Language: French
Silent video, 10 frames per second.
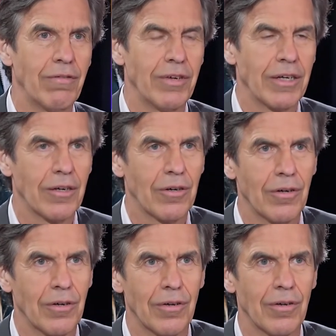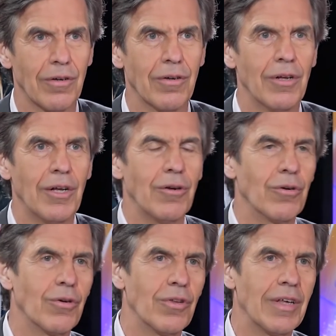avec le
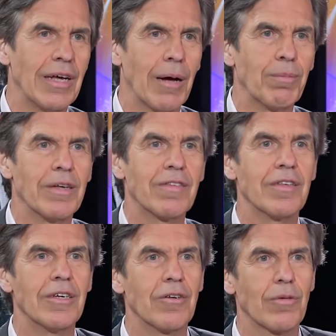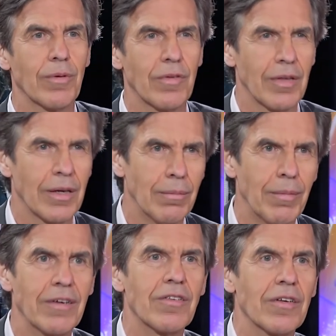côté art plastique. Je pense à
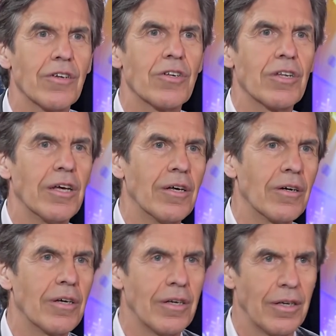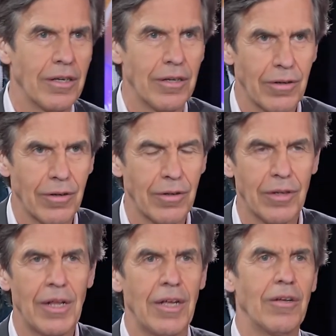Max Richter qui
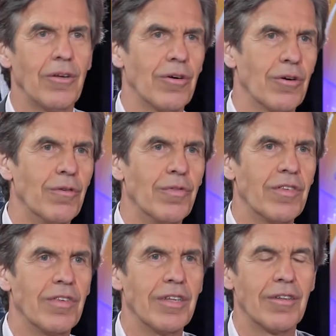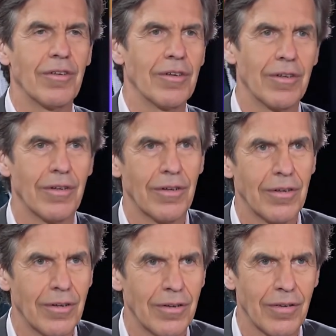revisite
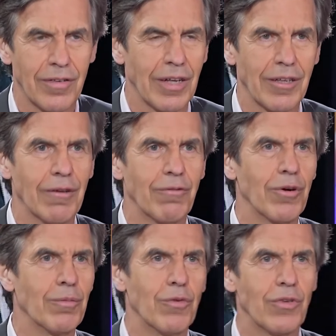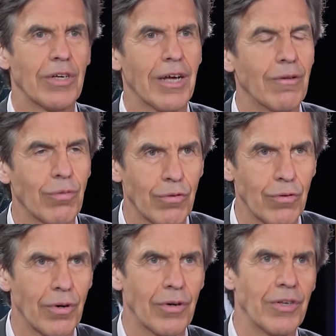certaines formes musicales
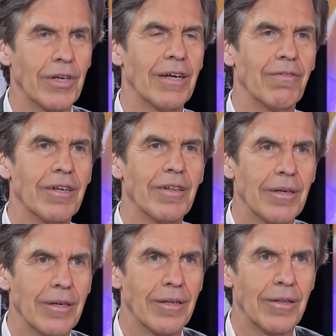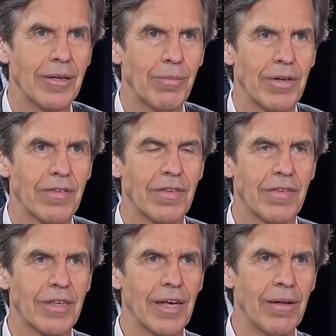toujours en lien avec des
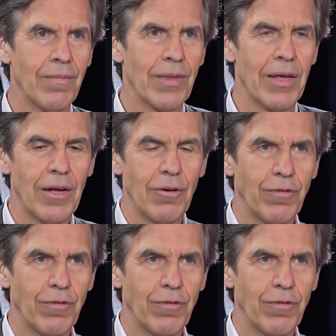plasticiens. Le